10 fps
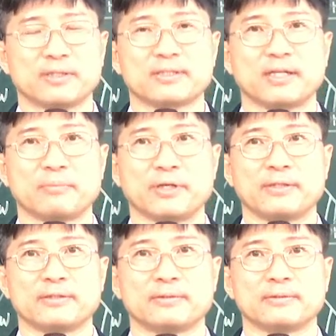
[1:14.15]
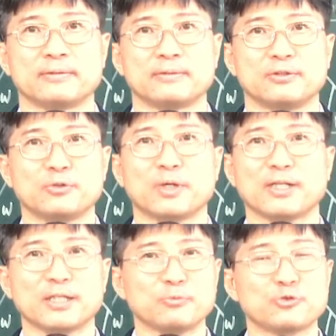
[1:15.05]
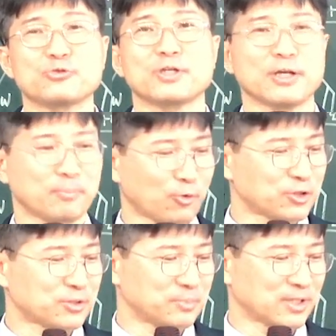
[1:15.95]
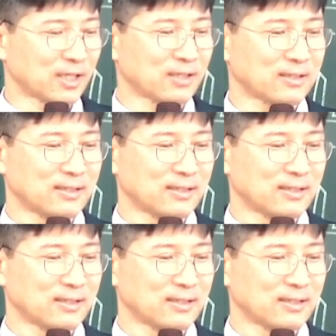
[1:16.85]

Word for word: 그 사람에게는. 여러분, 하나님 우습게 보이십니까?